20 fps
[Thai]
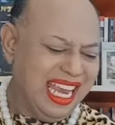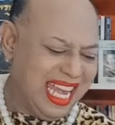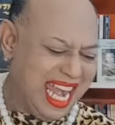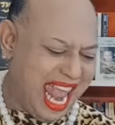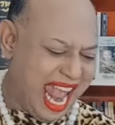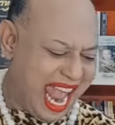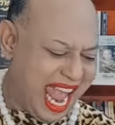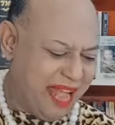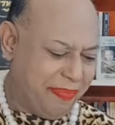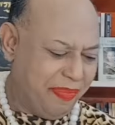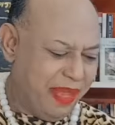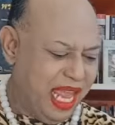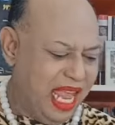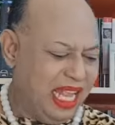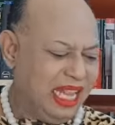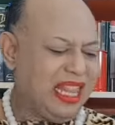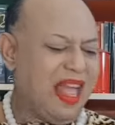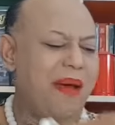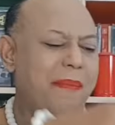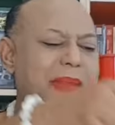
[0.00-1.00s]
นะ
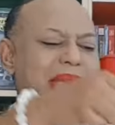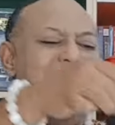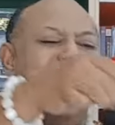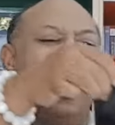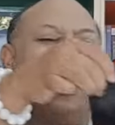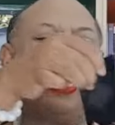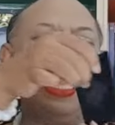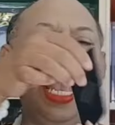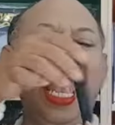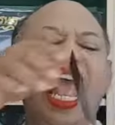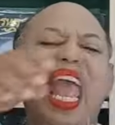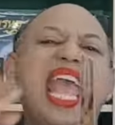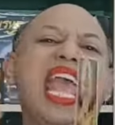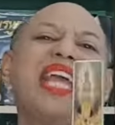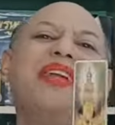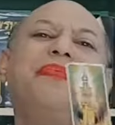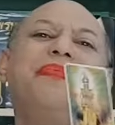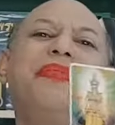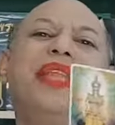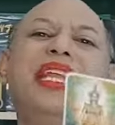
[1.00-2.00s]
ต่อมาค่ะ
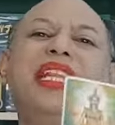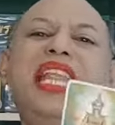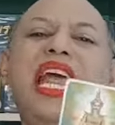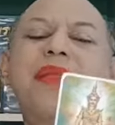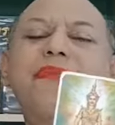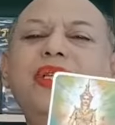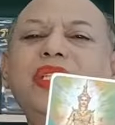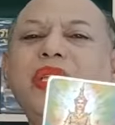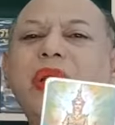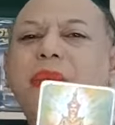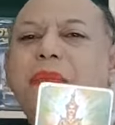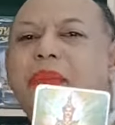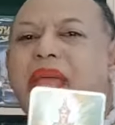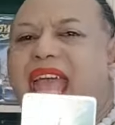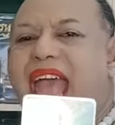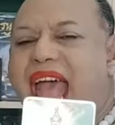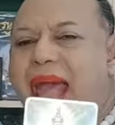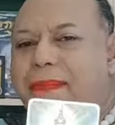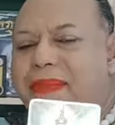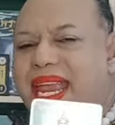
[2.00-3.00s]
ท่านผู้ชม
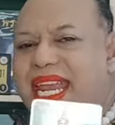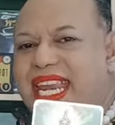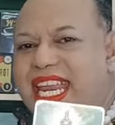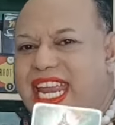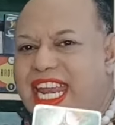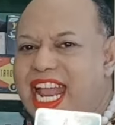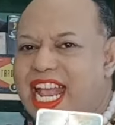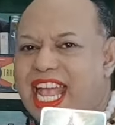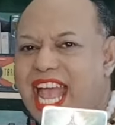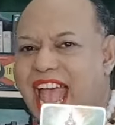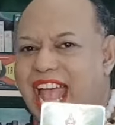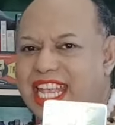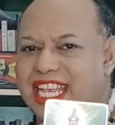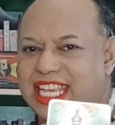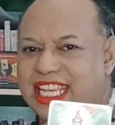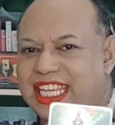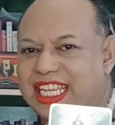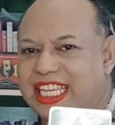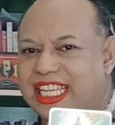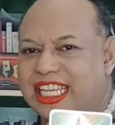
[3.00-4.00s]
คะใบนี้นะคะ
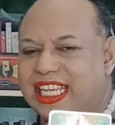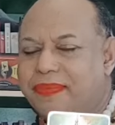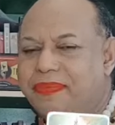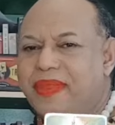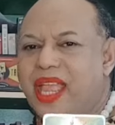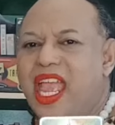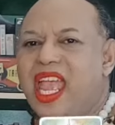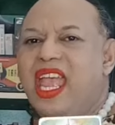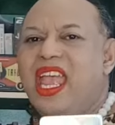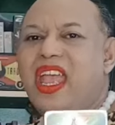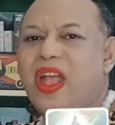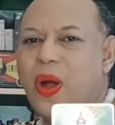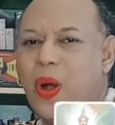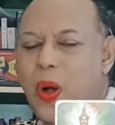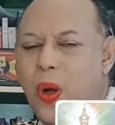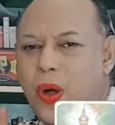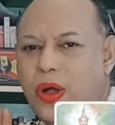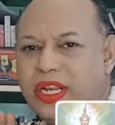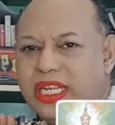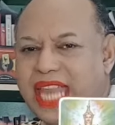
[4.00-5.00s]
คืออ
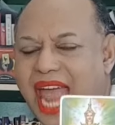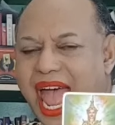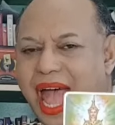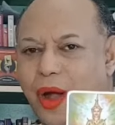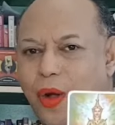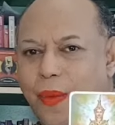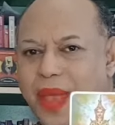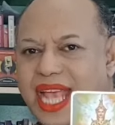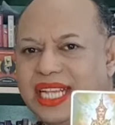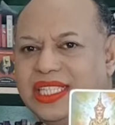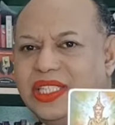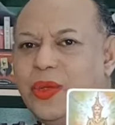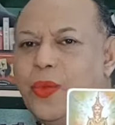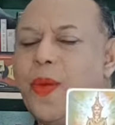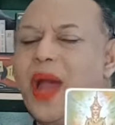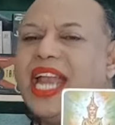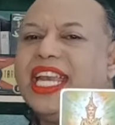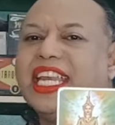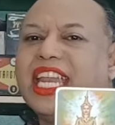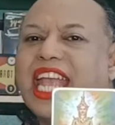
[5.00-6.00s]
งค์ทาวเวสุว
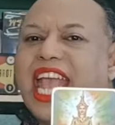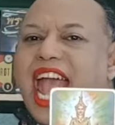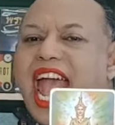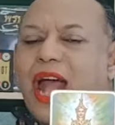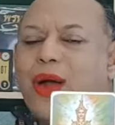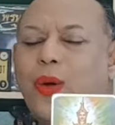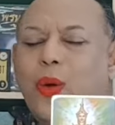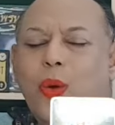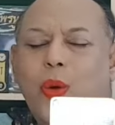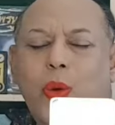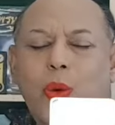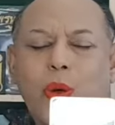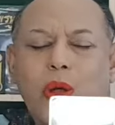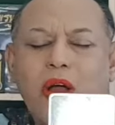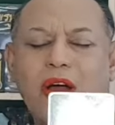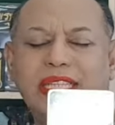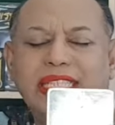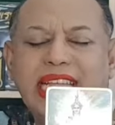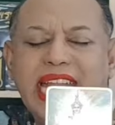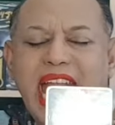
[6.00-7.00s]
รรณค่ะโอ้โหข
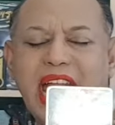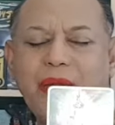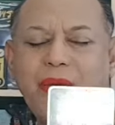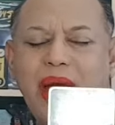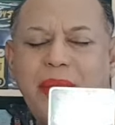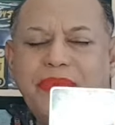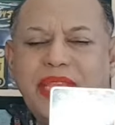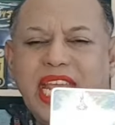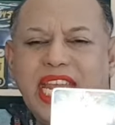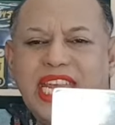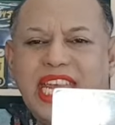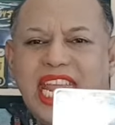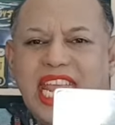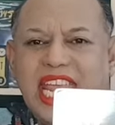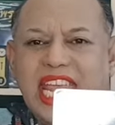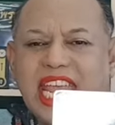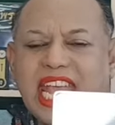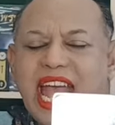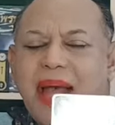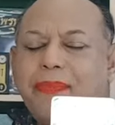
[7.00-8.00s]
อแสดงความยินดี
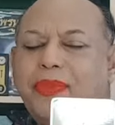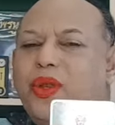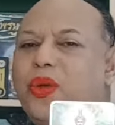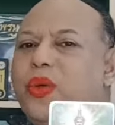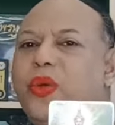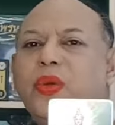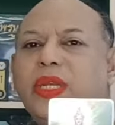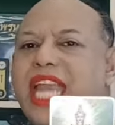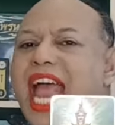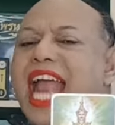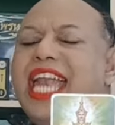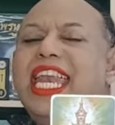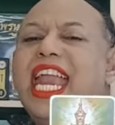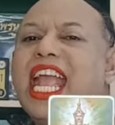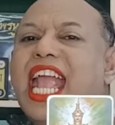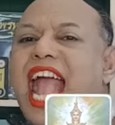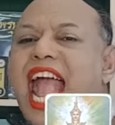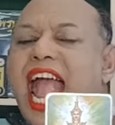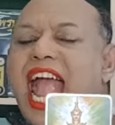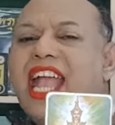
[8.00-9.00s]
กับทุกๆทท่านนะ
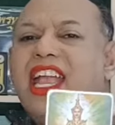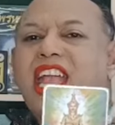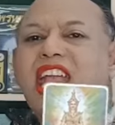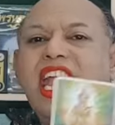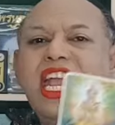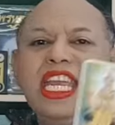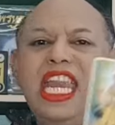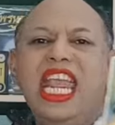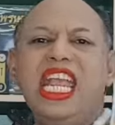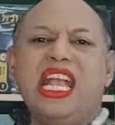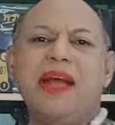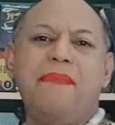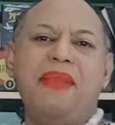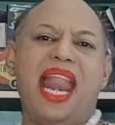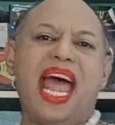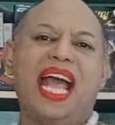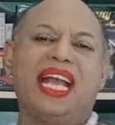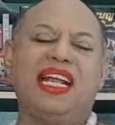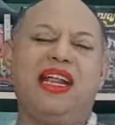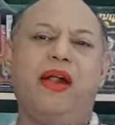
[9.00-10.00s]
คะ ที่กำ
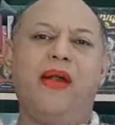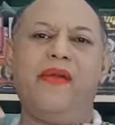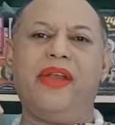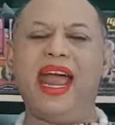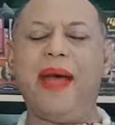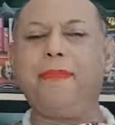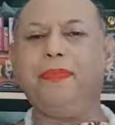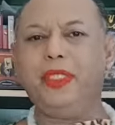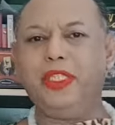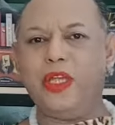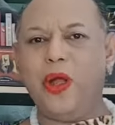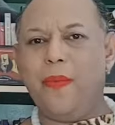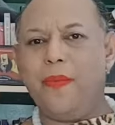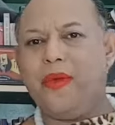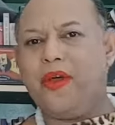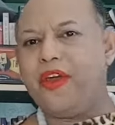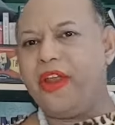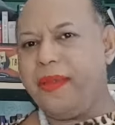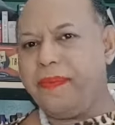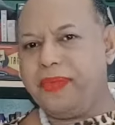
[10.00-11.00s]
ลังรับชม
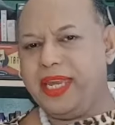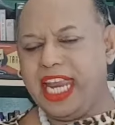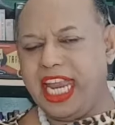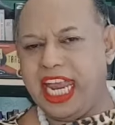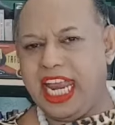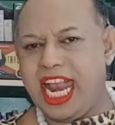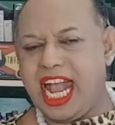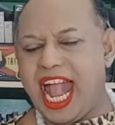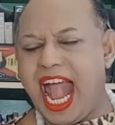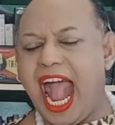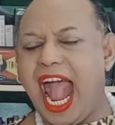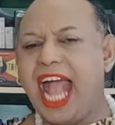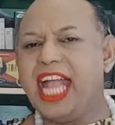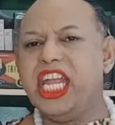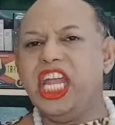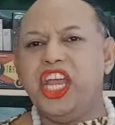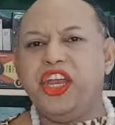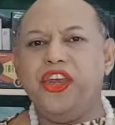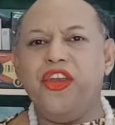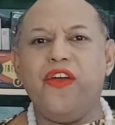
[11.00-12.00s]
คลิปนี้นะคะ
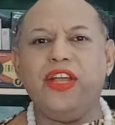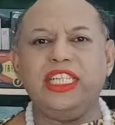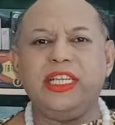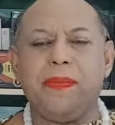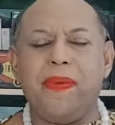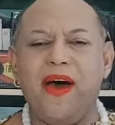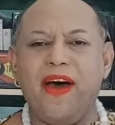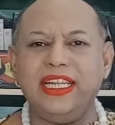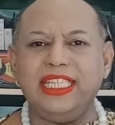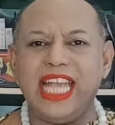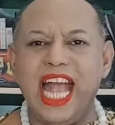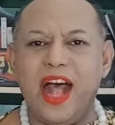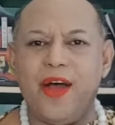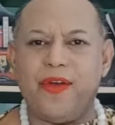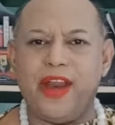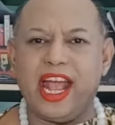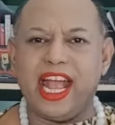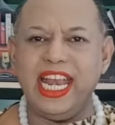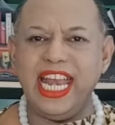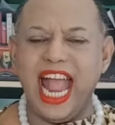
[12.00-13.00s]
โดยเฉพาะชาว
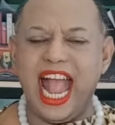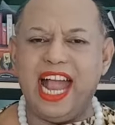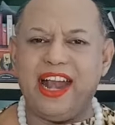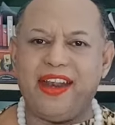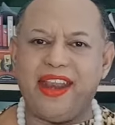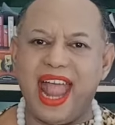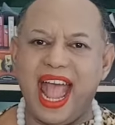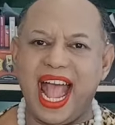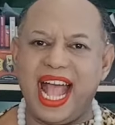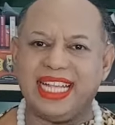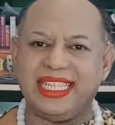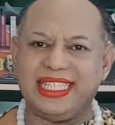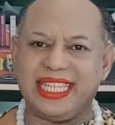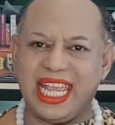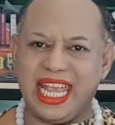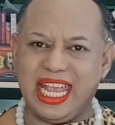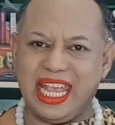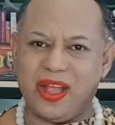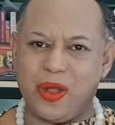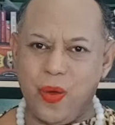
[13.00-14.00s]
ลัคนาราศี
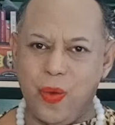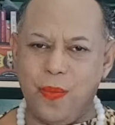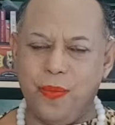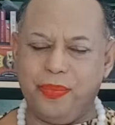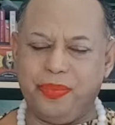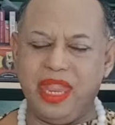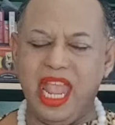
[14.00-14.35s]
กุม